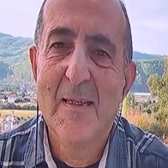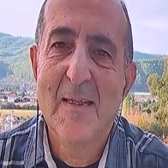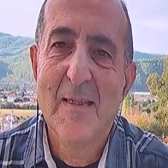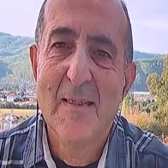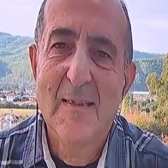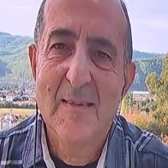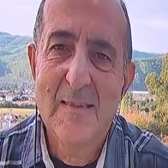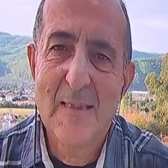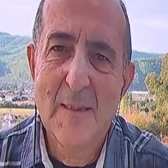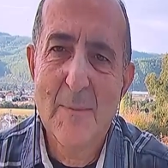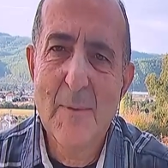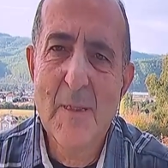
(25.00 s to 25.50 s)

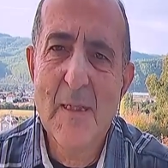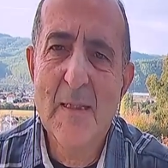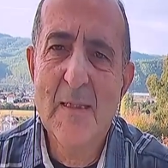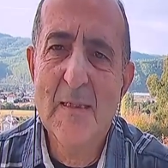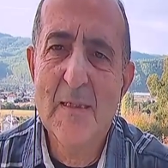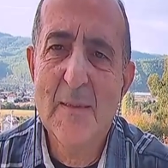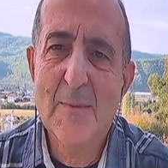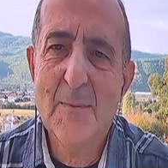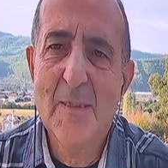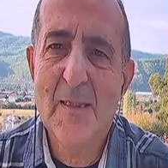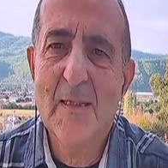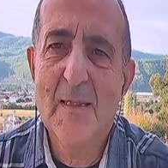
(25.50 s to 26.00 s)
Sabahları
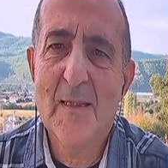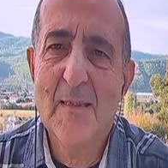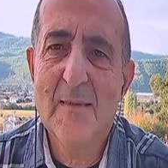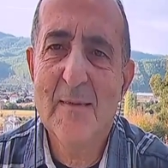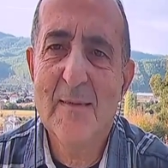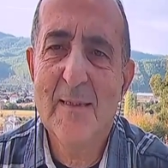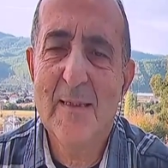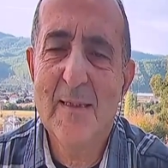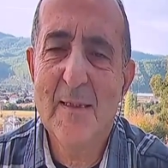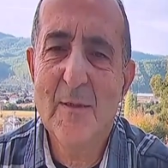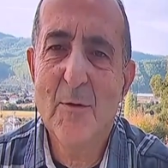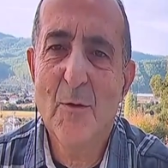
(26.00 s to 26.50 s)
bayağı
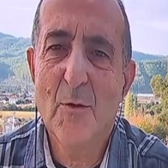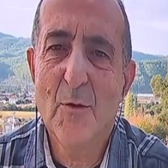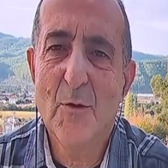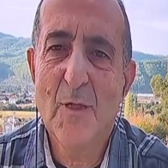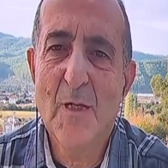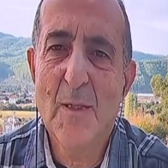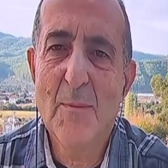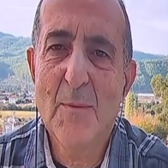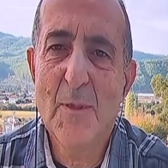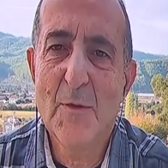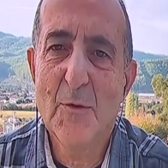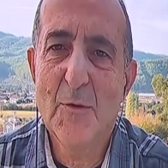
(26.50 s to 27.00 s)
serin oluyor
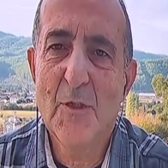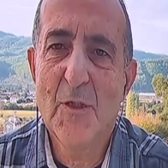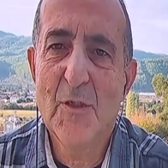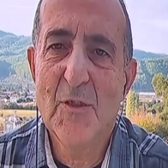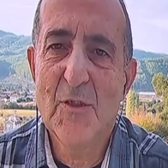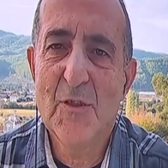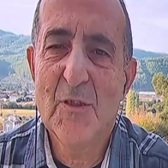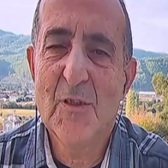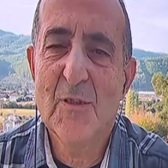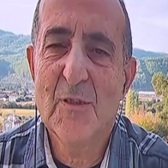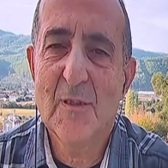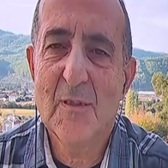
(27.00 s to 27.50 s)
ama güneş
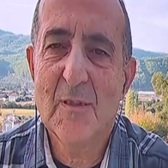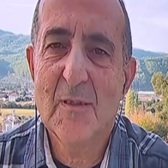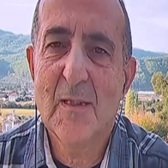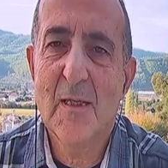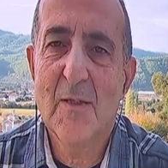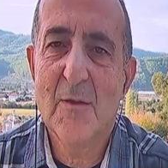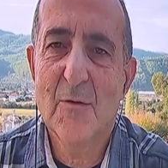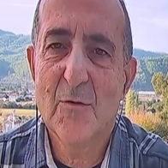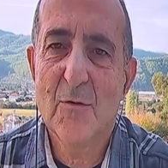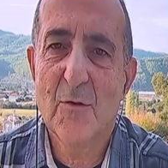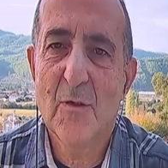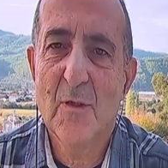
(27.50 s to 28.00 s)
çıktıktan
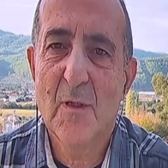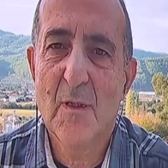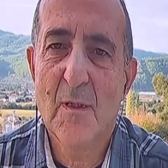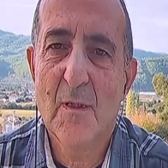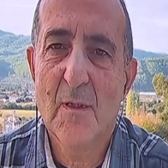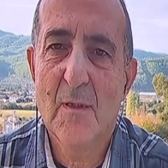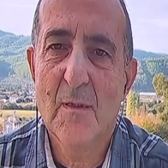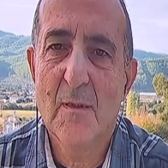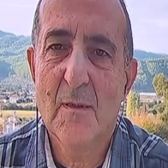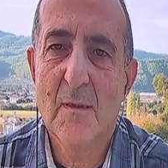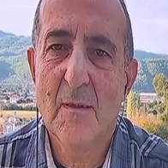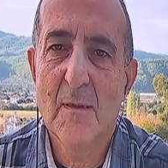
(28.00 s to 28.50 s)
sonra
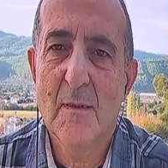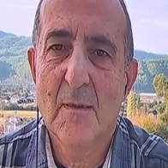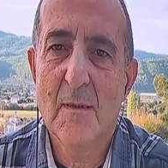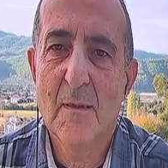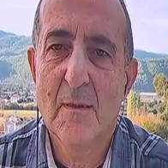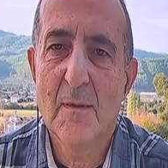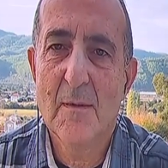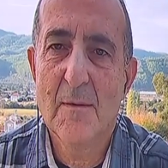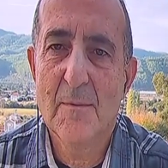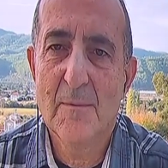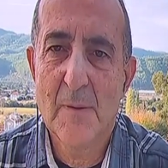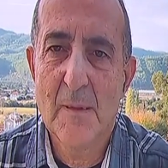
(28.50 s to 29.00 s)
e,
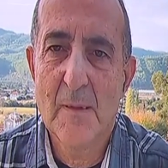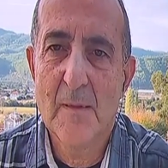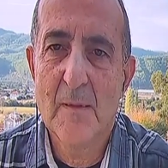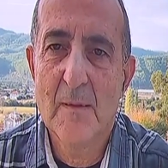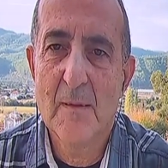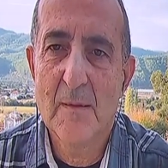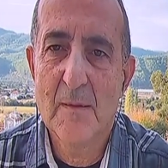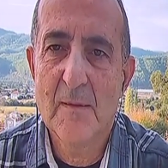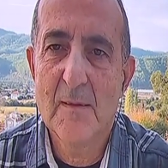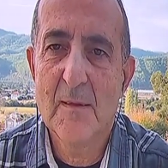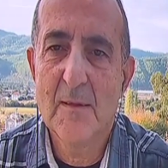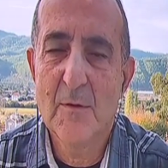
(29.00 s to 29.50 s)
bayağı
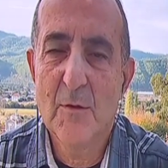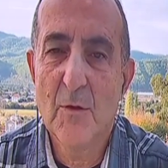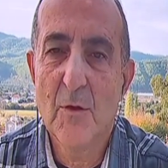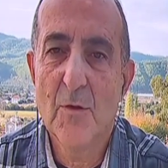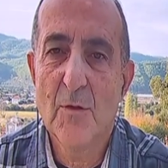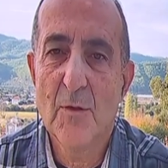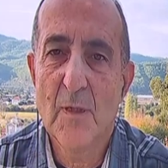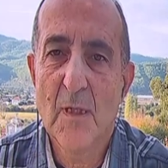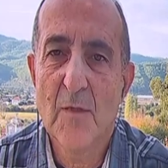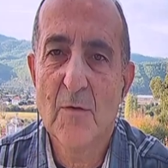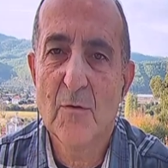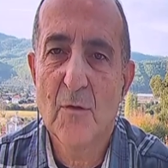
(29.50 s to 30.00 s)
ısınıyor
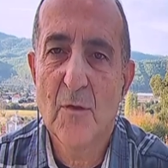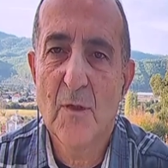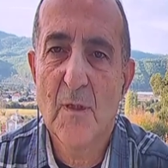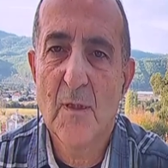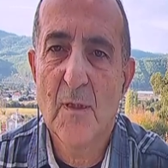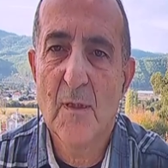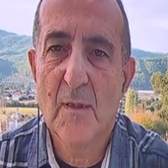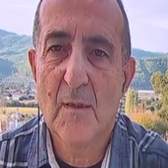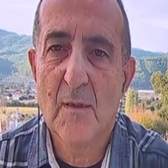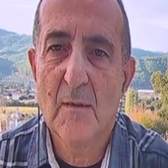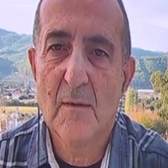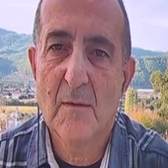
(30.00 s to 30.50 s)
ondan sonra. Hı
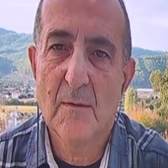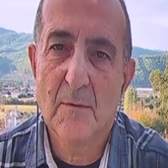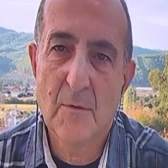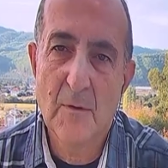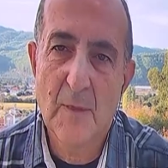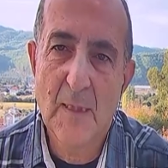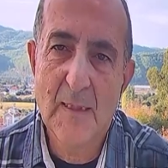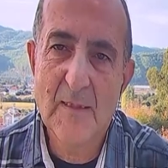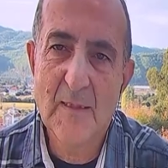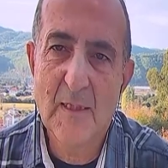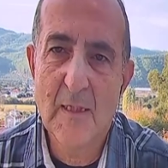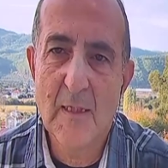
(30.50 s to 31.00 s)
hı.
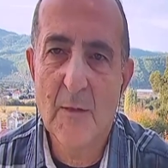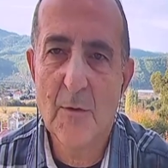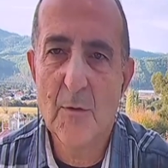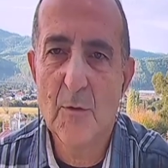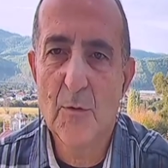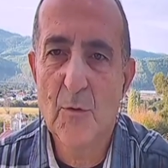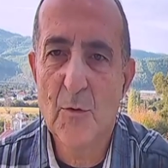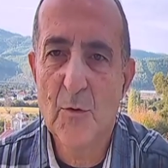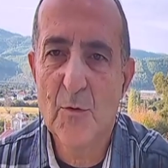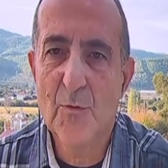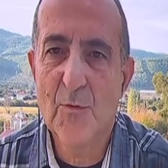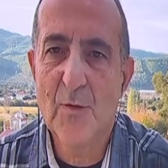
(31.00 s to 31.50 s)
Geceyle
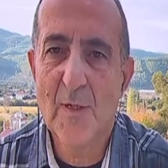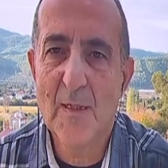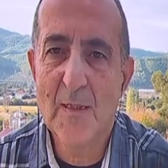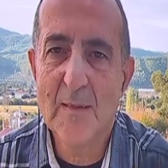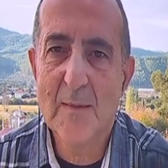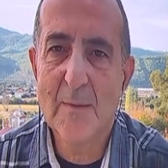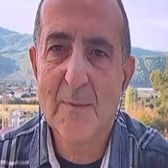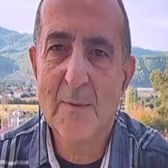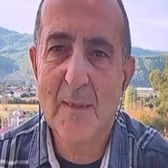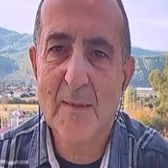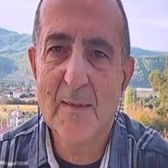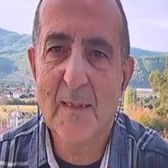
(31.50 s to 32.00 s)
gündüz farkı
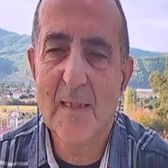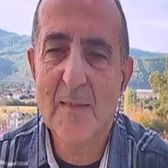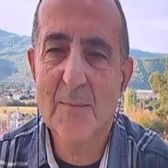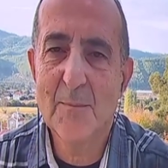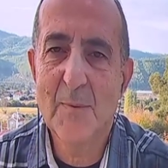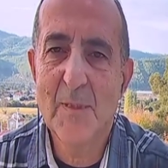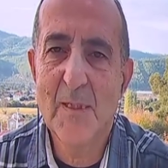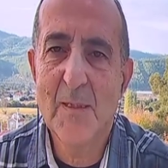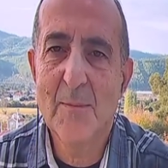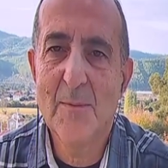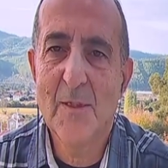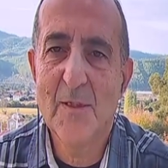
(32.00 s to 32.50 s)
biraz
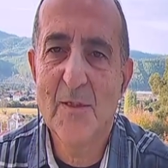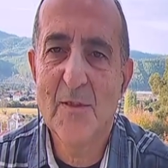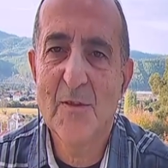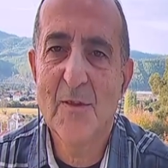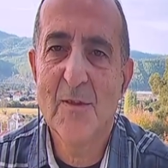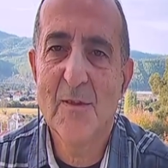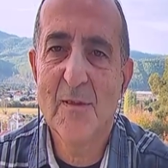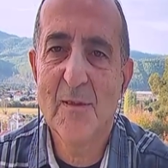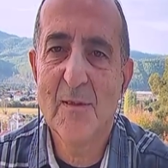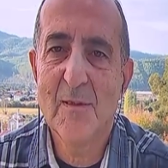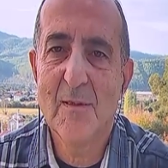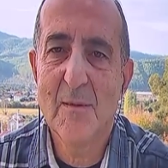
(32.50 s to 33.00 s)
artmaya
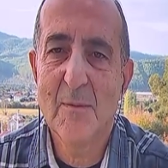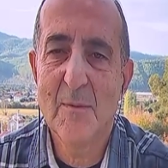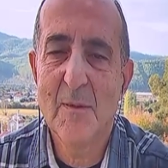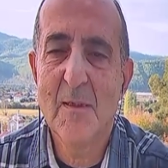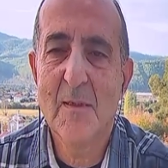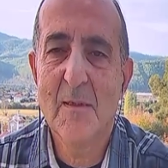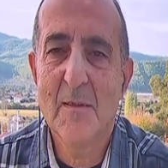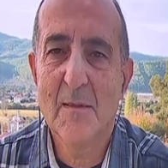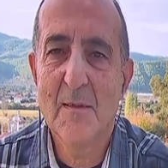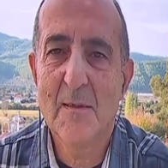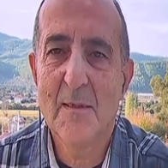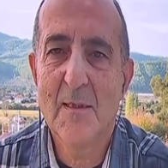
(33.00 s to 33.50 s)
başladı ama
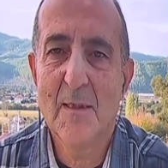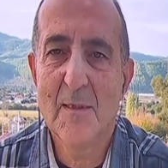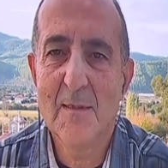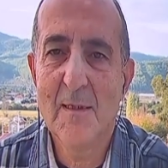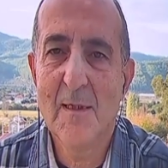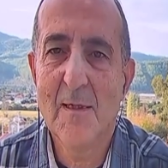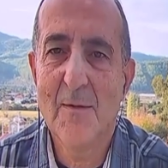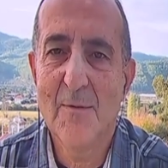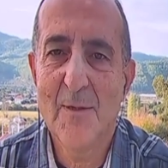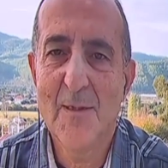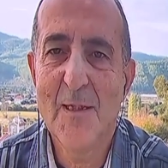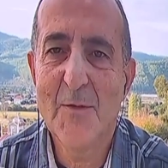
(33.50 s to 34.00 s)
yine de
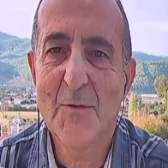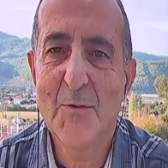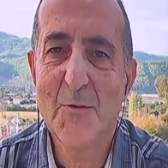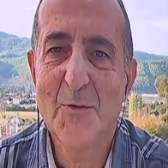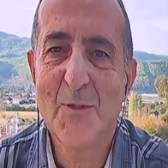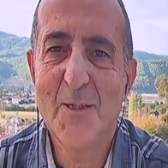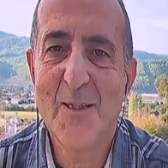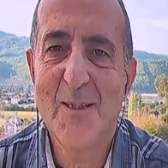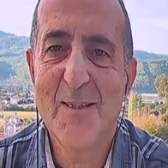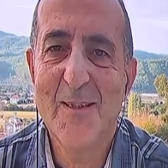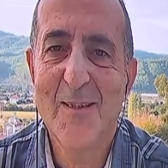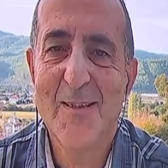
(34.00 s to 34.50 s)
havalar
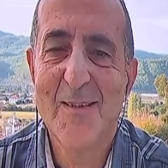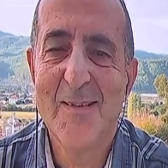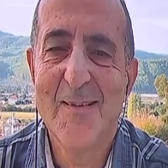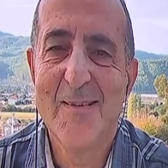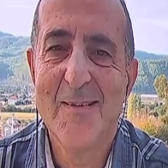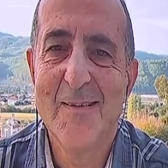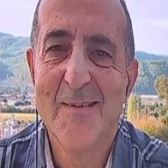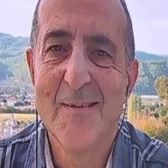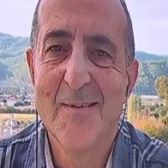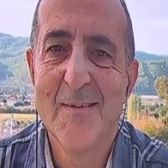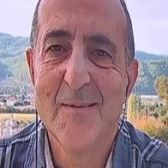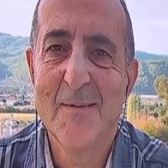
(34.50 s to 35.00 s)
güzel.
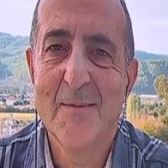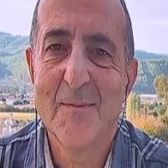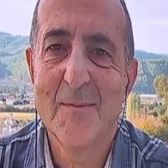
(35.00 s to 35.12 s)
Peki